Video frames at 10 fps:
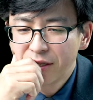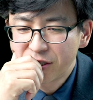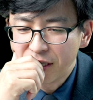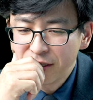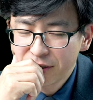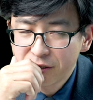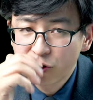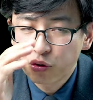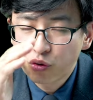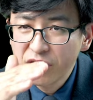神
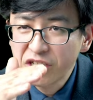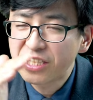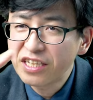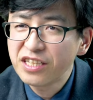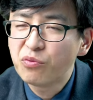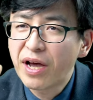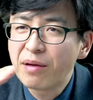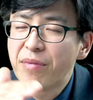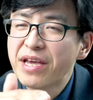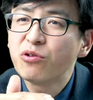除了神以
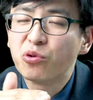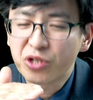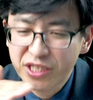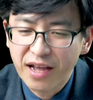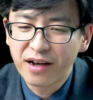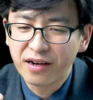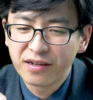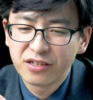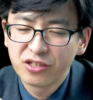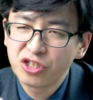外没有善哈，
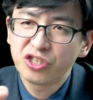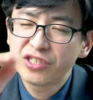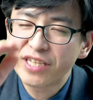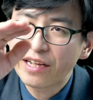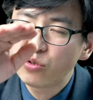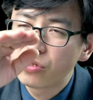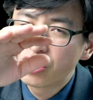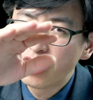这是在。